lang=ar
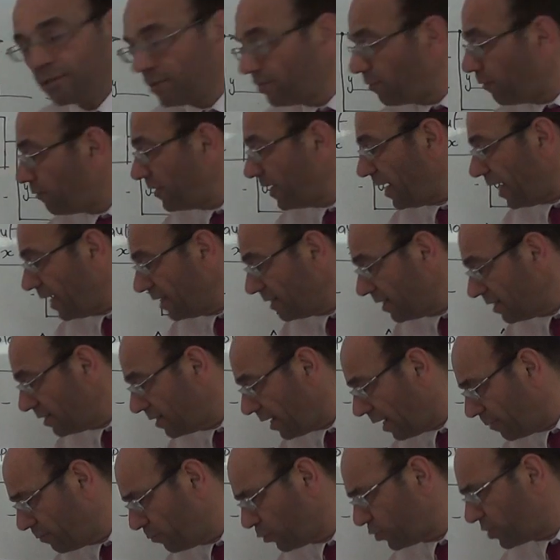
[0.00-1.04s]
ففي عدد
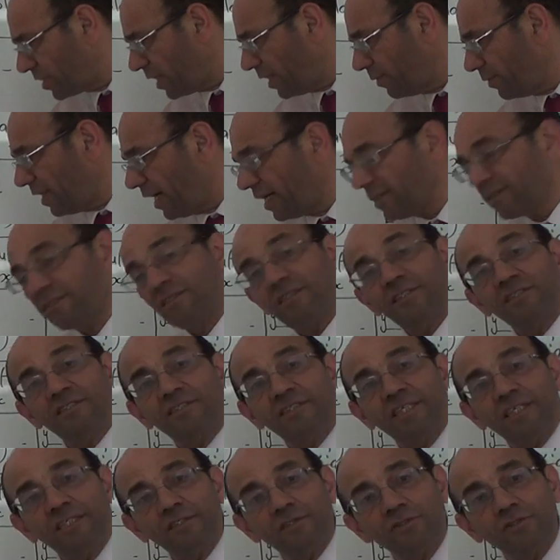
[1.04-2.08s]
مساوي لعدد
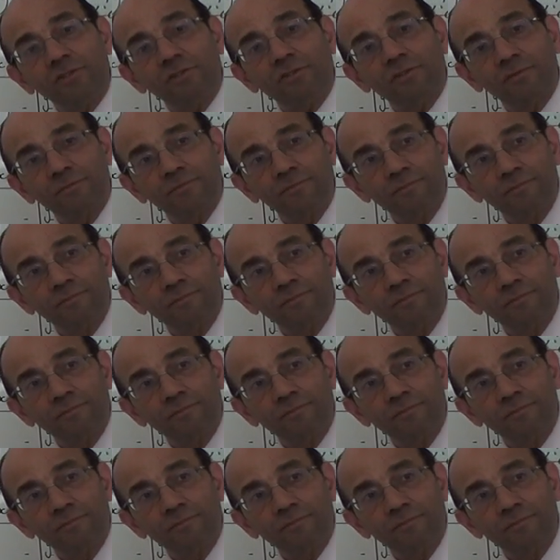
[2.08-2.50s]
الستيتس